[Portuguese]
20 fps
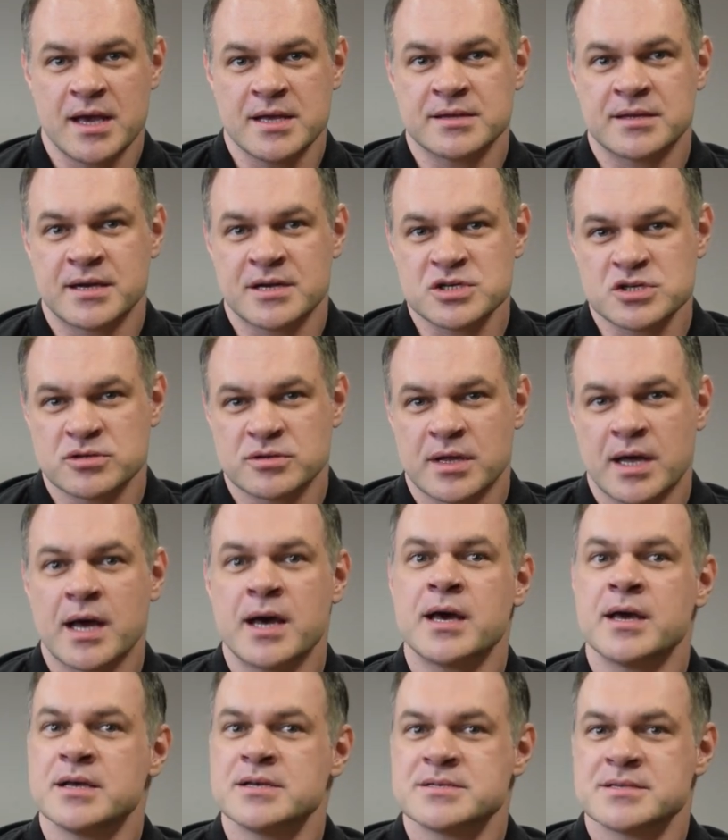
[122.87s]

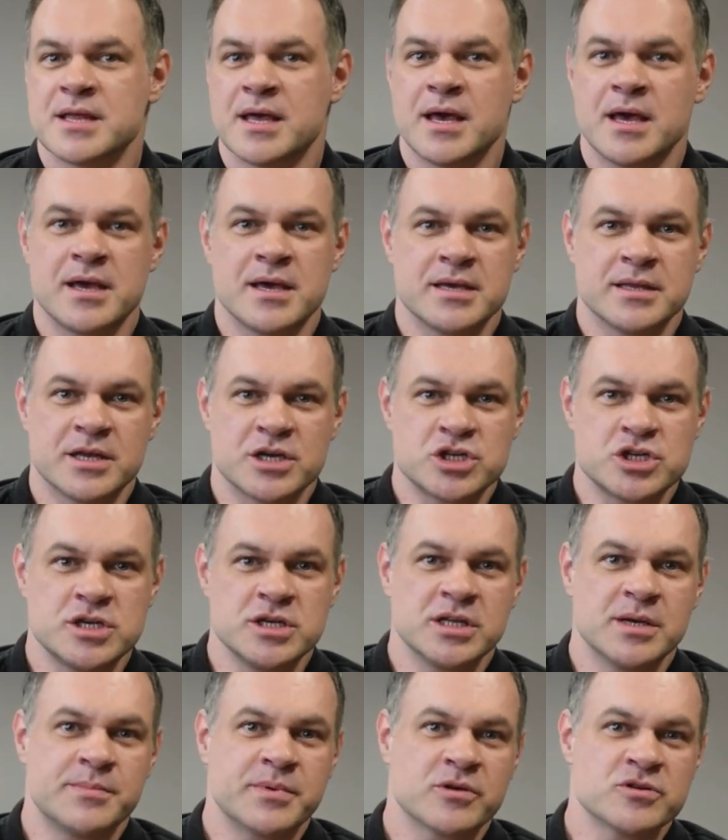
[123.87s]
internacionais né, e da
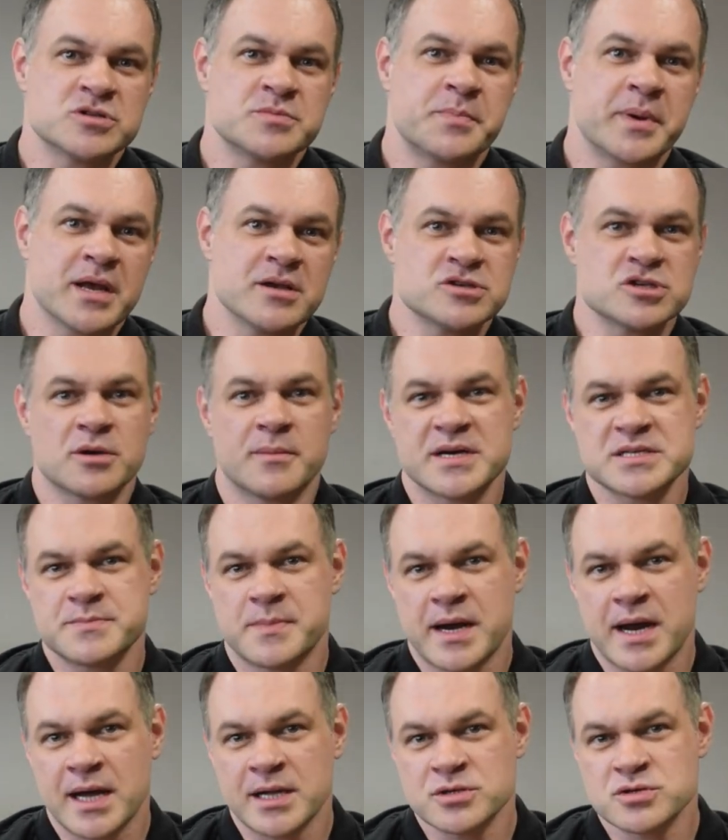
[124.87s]
China, porque os preços são mais
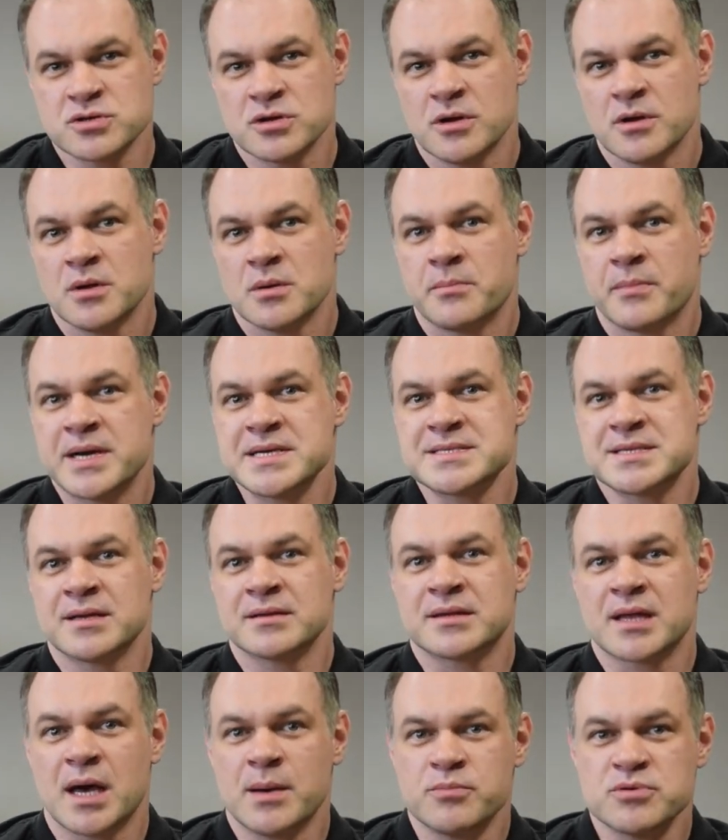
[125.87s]
baratos, mas
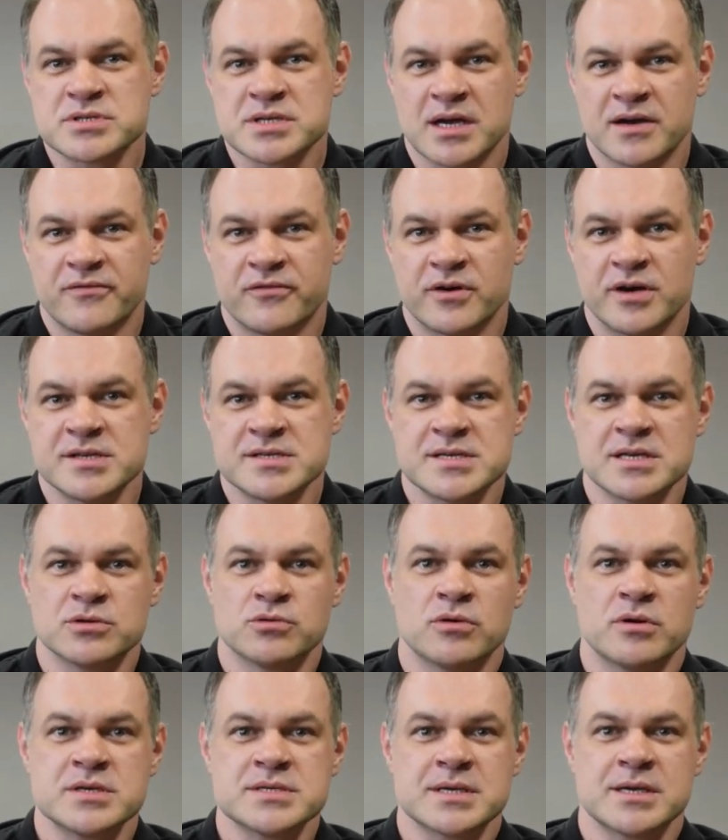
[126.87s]
tentar buscar
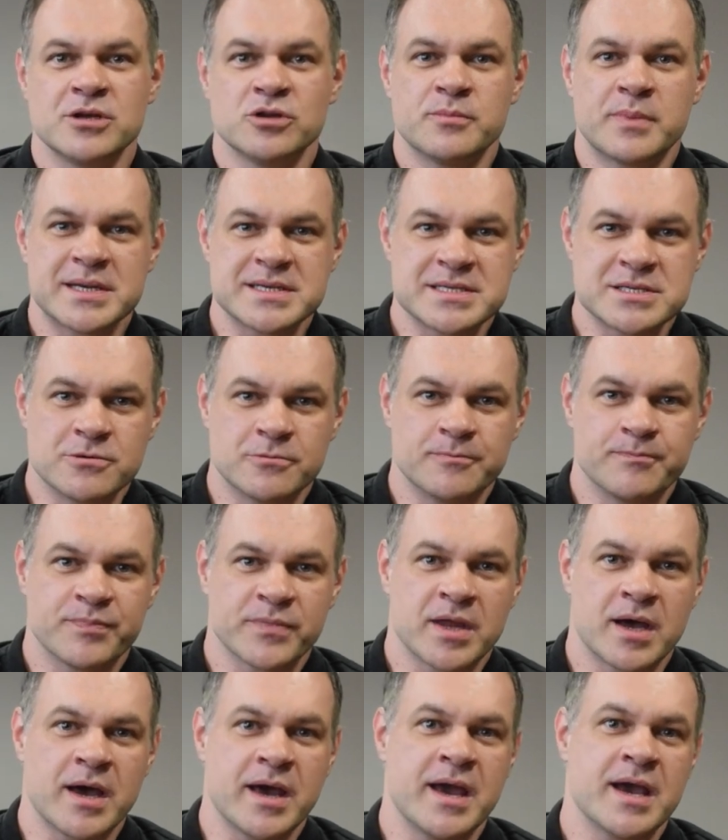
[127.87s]
fornecedores aqui no Brasil.
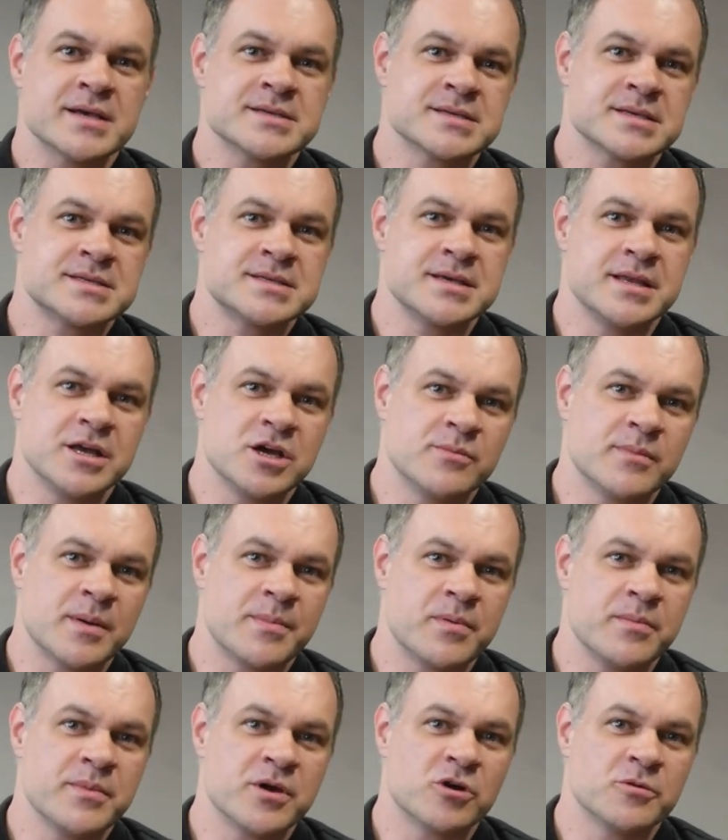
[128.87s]
Tá? Essa seria uma
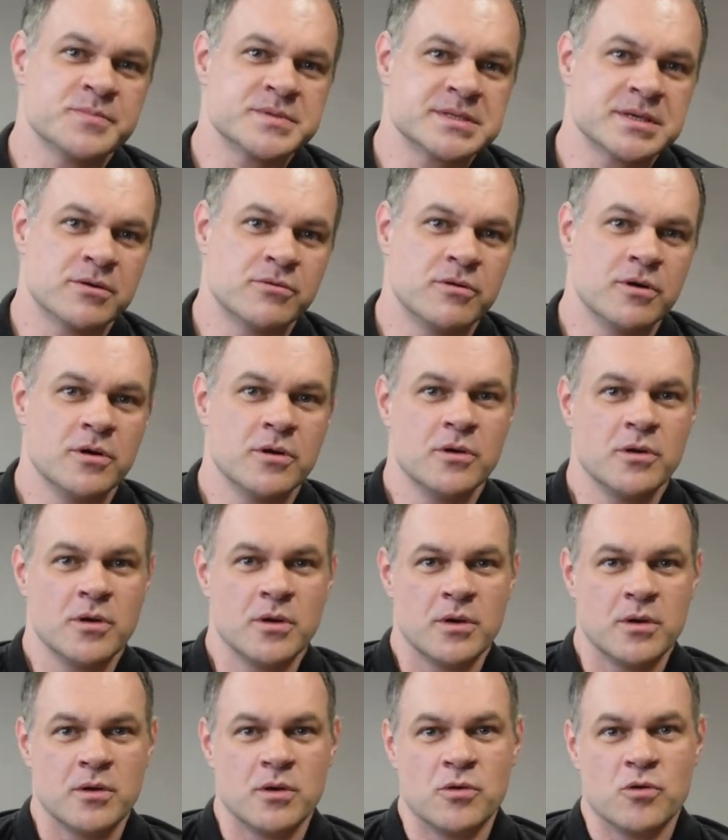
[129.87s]
primeira opção.
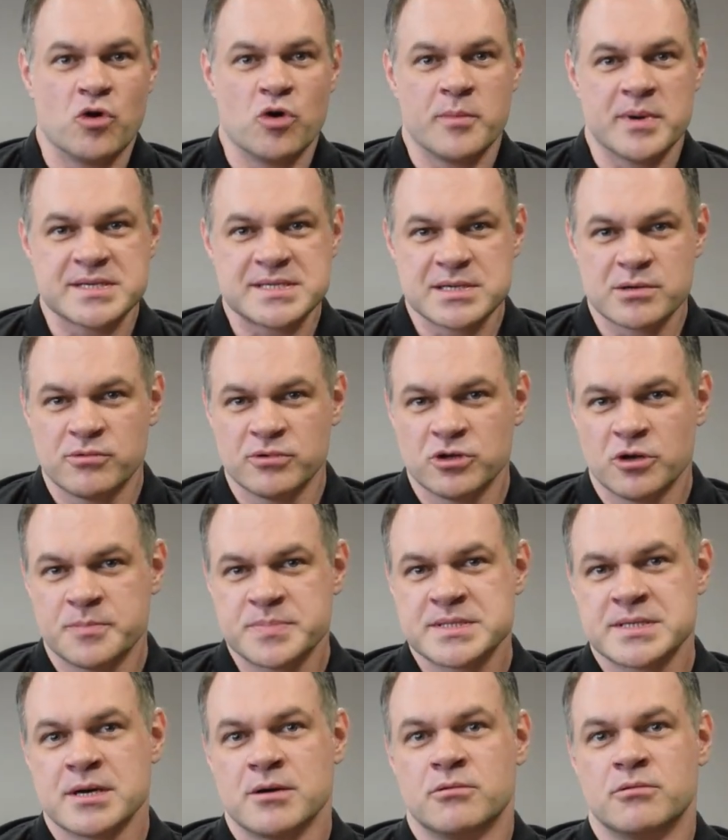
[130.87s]
Uma segunda
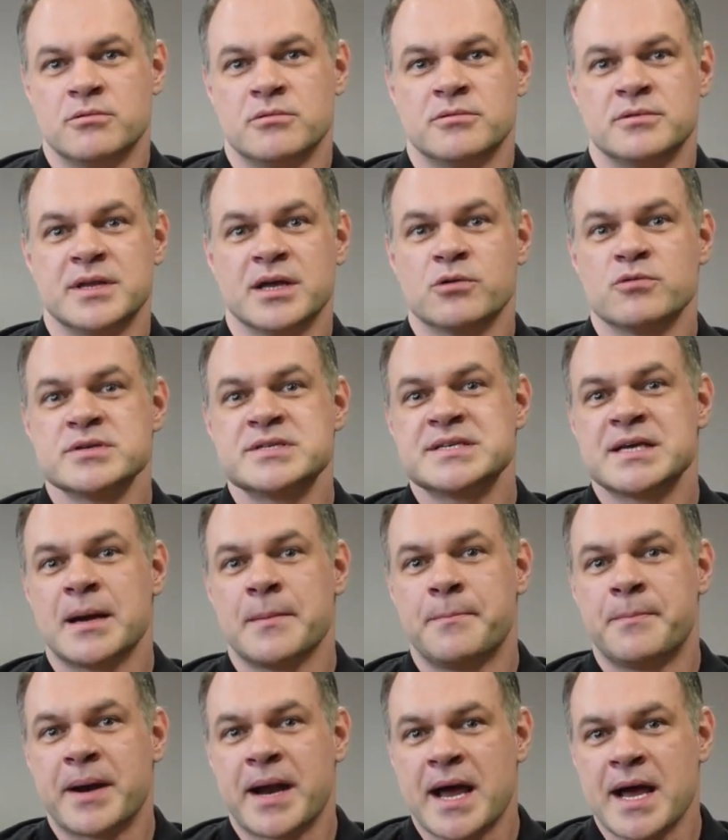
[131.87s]
opção, negociar
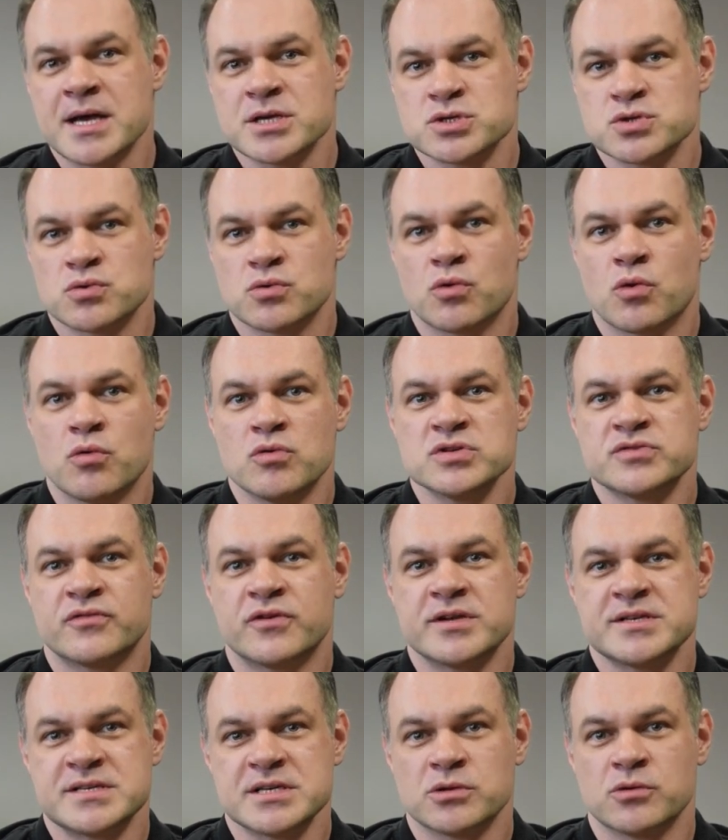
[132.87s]
prazo com os
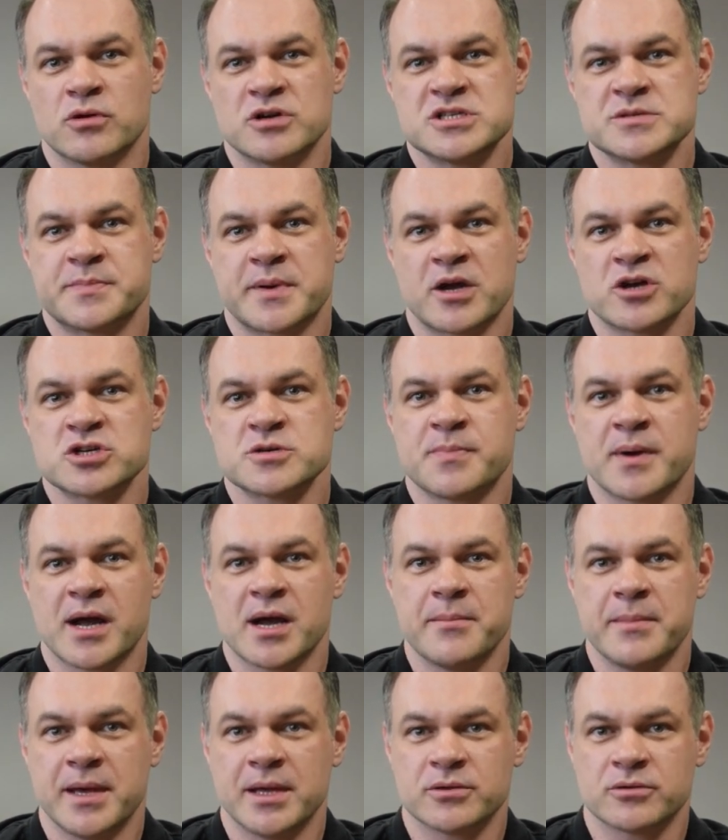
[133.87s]
fornecedores, prazo de
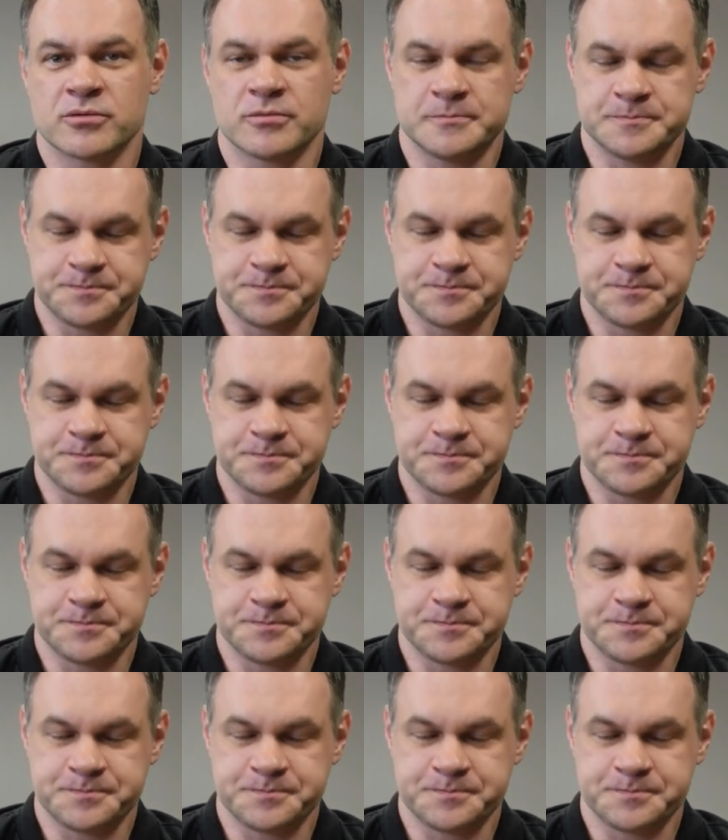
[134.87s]
pagamento,